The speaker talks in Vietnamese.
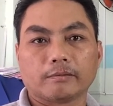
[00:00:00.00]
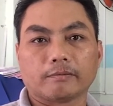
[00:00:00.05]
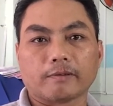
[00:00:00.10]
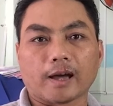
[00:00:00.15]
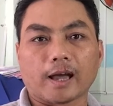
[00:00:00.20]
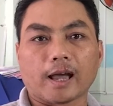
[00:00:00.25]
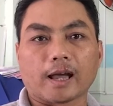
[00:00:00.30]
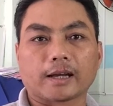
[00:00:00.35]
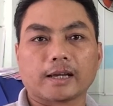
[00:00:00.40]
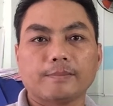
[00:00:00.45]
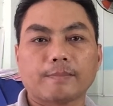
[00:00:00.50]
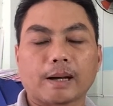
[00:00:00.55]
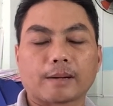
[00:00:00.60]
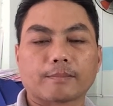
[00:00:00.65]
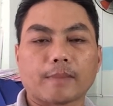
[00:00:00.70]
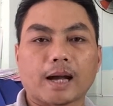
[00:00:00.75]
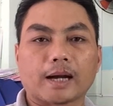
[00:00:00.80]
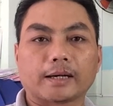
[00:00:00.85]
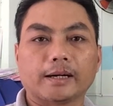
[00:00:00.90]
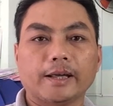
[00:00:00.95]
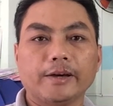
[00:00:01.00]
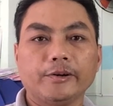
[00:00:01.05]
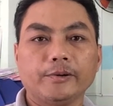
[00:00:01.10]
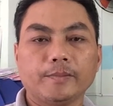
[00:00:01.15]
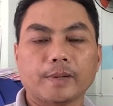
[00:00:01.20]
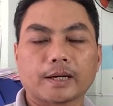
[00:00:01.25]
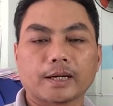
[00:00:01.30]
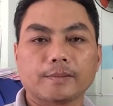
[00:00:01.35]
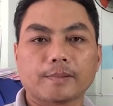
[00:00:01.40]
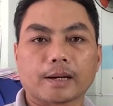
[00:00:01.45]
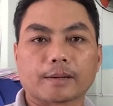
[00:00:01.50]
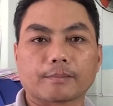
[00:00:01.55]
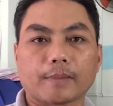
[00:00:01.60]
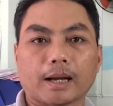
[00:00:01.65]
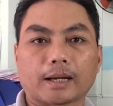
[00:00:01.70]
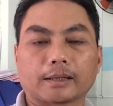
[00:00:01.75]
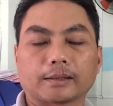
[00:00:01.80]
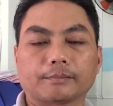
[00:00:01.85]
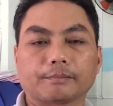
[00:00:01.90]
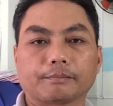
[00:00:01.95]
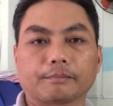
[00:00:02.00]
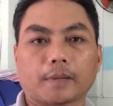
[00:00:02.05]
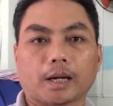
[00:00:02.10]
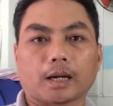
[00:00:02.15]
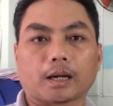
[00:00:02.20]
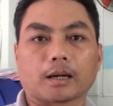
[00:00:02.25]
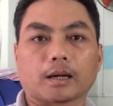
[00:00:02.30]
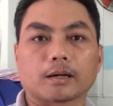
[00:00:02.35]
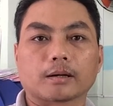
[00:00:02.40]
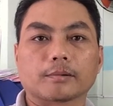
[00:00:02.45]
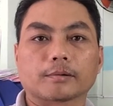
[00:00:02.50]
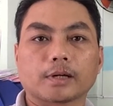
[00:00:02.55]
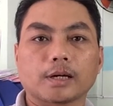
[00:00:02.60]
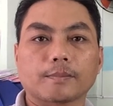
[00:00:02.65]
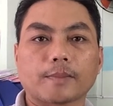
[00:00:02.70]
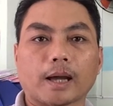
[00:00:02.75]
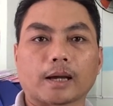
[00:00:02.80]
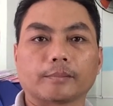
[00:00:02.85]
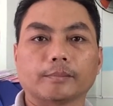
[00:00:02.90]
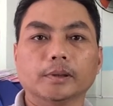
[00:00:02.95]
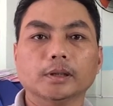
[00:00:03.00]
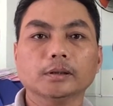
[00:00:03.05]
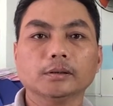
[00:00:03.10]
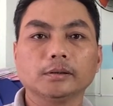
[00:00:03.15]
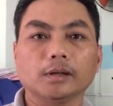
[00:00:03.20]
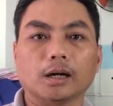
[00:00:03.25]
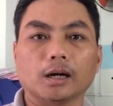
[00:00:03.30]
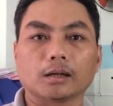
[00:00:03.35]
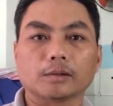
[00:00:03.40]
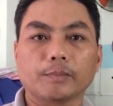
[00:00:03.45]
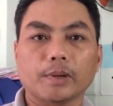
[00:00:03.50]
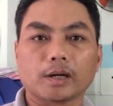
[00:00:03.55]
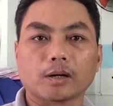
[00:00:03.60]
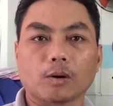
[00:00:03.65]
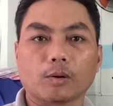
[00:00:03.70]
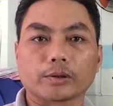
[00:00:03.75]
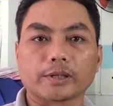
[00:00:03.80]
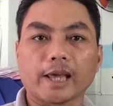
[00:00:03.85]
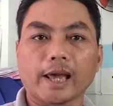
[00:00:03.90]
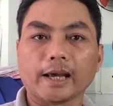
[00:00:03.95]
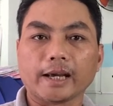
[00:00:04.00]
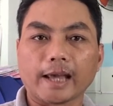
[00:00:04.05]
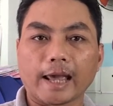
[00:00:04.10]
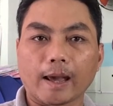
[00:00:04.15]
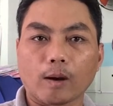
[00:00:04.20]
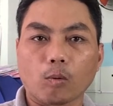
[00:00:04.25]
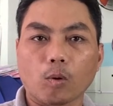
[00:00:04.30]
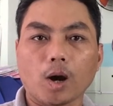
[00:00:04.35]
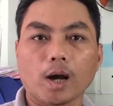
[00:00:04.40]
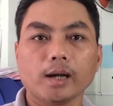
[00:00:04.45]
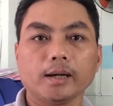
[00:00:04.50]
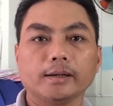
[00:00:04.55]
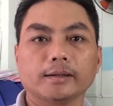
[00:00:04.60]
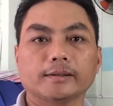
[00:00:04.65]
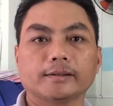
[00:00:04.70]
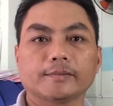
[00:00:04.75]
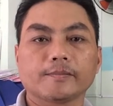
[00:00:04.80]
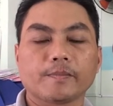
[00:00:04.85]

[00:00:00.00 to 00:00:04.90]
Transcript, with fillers: và cái mặt bằng nếu mà cái mặt bằng mà các bạn mướn ở mức độ giá cao quá